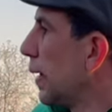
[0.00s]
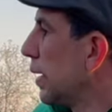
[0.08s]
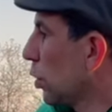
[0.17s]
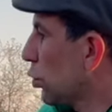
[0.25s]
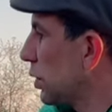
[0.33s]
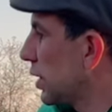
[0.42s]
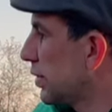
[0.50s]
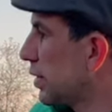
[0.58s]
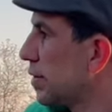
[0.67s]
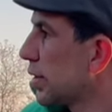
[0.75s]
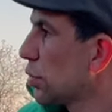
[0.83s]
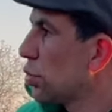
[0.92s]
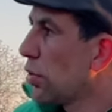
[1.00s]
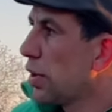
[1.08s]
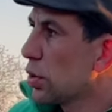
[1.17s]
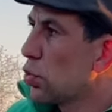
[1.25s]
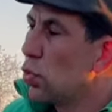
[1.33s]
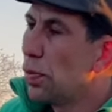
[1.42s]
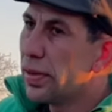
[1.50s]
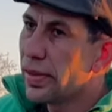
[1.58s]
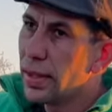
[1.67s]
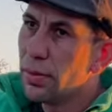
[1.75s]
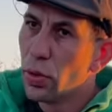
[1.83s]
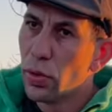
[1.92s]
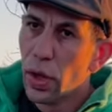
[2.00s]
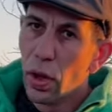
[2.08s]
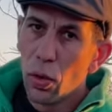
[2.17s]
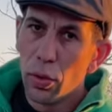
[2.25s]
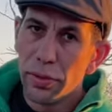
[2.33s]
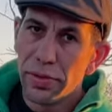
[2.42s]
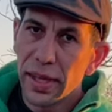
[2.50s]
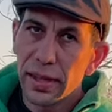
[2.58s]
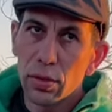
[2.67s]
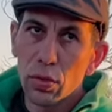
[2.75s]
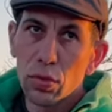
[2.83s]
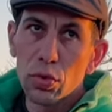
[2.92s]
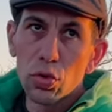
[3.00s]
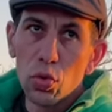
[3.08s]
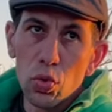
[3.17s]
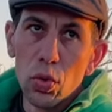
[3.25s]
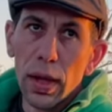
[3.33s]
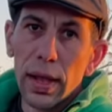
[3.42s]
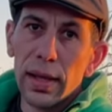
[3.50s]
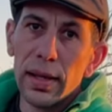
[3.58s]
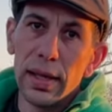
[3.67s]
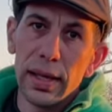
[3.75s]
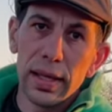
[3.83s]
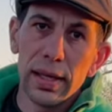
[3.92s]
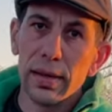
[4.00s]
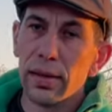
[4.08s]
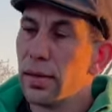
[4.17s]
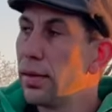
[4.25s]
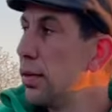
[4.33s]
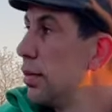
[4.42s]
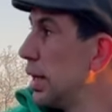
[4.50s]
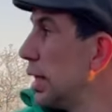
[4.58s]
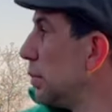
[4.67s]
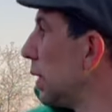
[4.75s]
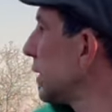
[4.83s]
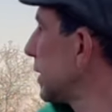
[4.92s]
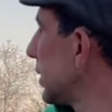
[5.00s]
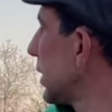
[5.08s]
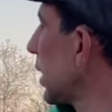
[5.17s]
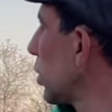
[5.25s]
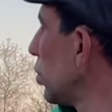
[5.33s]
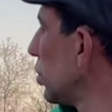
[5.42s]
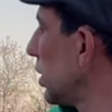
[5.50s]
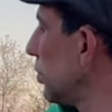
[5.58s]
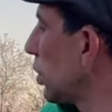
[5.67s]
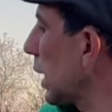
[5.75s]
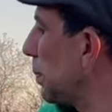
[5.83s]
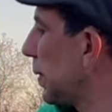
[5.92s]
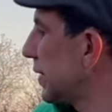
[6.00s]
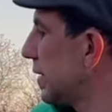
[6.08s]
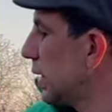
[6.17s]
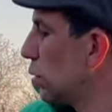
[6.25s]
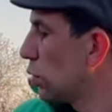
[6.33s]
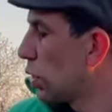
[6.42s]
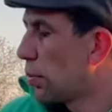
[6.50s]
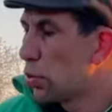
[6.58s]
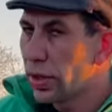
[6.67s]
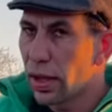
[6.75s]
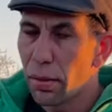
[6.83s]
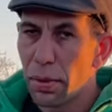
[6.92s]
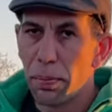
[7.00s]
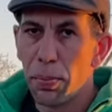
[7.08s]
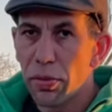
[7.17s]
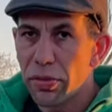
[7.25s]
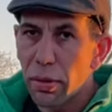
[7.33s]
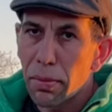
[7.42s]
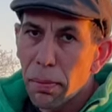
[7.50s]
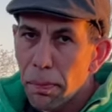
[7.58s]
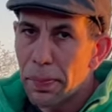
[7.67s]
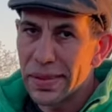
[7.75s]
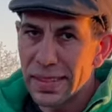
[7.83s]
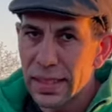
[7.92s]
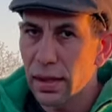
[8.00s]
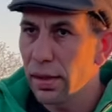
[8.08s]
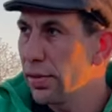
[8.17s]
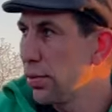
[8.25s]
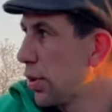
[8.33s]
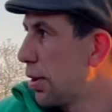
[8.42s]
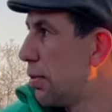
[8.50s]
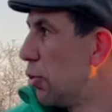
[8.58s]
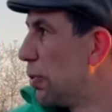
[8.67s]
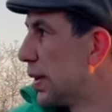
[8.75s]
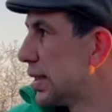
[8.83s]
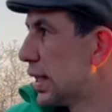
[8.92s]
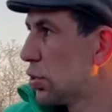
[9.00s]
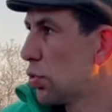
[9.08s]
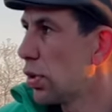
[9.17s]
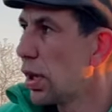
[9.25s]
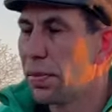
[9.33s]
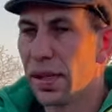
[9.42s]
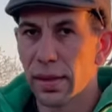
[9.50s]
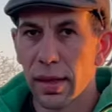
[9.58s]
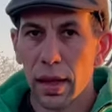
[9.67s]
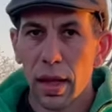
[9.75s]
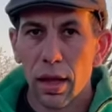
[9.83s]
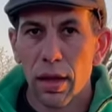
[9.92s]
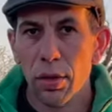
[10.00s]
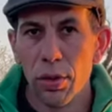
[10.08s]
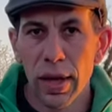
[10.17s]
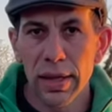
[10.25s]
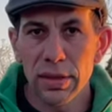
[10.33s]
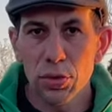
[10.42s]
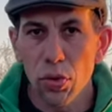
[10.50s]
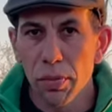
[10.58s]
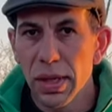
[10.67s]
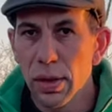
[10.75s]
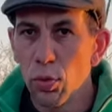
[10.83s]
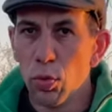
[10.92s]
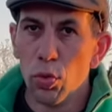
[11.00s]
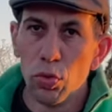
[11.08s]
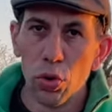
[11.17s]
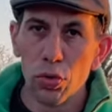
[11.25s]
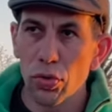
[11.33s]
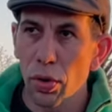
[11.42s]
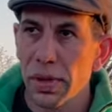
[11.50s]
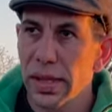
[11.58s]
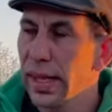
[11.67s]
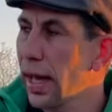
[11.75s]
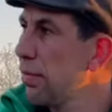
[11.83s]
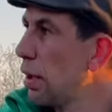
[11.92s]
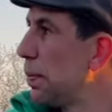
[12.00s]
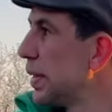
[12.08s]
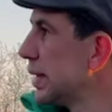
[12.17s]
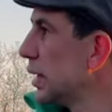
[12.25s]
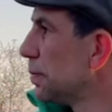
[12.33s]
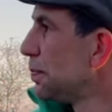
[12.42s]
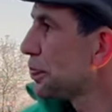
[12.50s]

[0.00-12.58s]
Et ensuite, il y a cette ceinture verte où mes animaux viennent. Et donc, tous euh, les, limaces, escargots qui voudraient passer donc, dans mon terrain bah, peuvent quand même passer. Hein. Ils ont quand même le passage. Donc, il y en a peut-être euh, un sur mille ou deux sur mille qui arrivent à passer.